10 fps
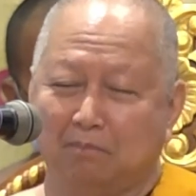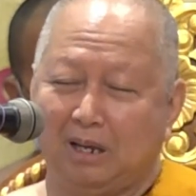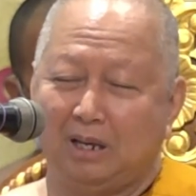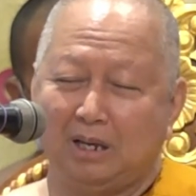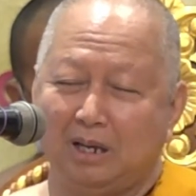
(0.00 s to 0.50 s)

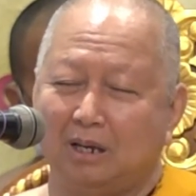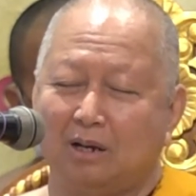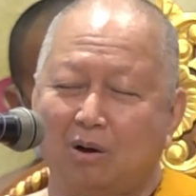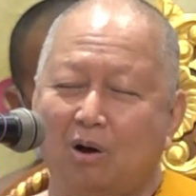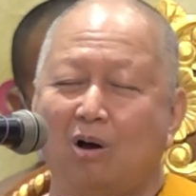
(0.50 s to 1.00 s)
มี
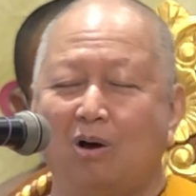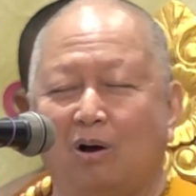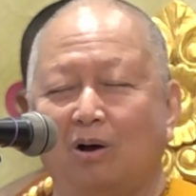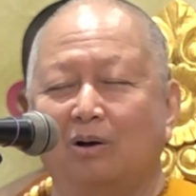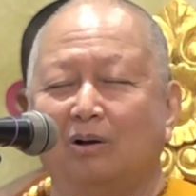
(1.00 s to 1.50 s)
ข้อ
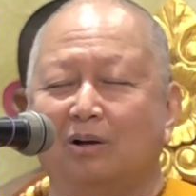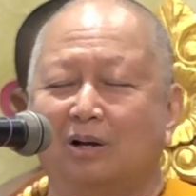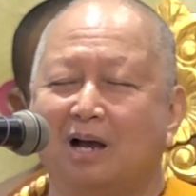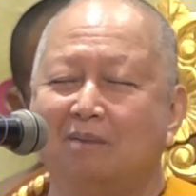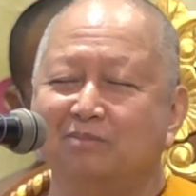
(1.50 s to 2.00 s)

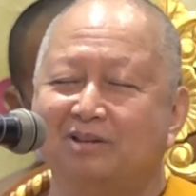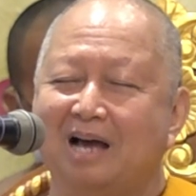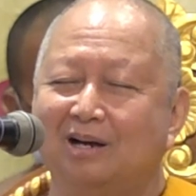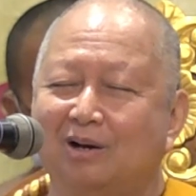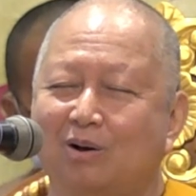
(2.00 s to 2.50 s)
คำ
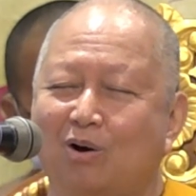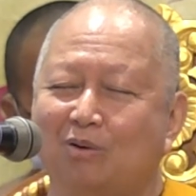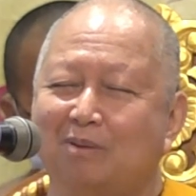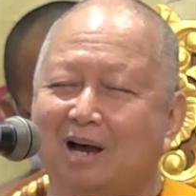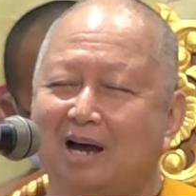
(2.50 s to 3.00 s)
สั่งของ
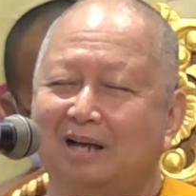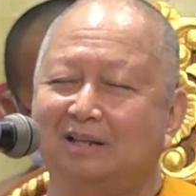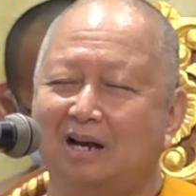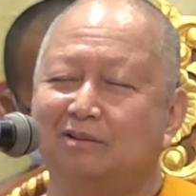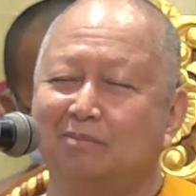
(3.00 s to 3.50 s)
มหา
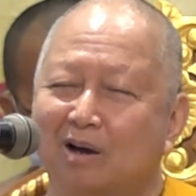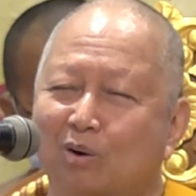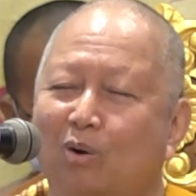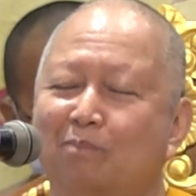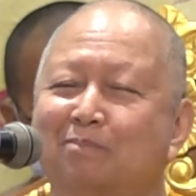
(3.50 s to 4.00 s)
เถรสมา
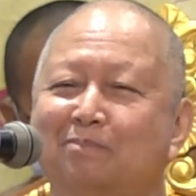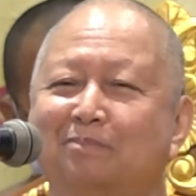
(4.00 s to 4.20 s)
คม